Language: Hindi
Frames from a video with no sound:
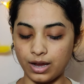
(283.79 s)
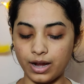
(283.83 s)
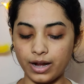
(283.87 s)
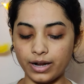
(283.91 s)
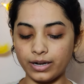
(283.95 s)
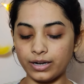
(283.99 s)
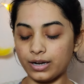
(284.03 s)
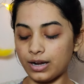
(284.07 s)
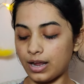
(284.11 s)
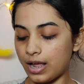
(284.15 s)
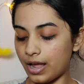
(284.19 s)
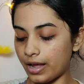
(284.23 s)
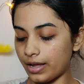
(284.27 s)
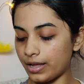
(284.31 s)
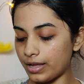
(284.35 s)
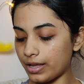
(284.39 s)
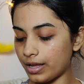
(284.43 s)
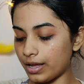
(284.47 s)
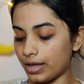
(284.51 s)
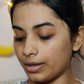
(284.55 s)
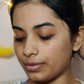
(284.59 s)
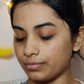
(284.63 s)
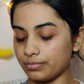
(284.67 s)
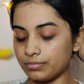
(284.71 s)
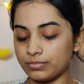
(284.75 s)
एंड आई
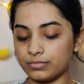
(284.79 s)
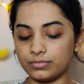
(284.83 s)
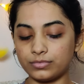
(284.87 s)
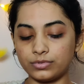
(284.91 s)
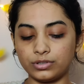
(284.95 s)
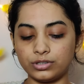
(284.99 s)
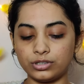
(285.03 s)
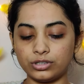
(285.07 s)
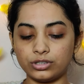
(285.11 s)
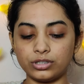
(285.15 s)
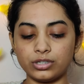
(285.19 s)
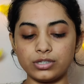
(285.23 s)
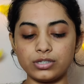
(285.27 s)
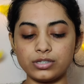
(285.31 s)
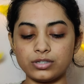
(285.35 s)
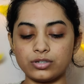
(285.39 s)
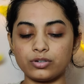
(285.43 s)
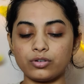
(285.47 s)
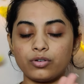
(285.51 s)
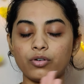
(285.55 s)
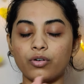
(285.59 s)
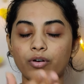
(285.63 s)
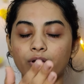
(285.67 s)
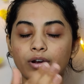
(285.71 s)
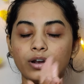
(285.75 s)
एम
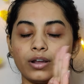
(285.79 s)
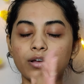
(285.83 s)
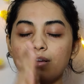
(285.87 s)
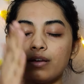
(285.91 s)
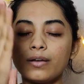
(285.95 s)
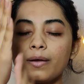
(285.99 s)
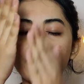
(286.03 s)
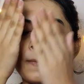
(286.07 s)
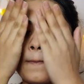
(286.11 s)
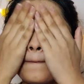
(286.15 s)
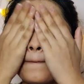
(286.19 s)
जस्ट कॉनर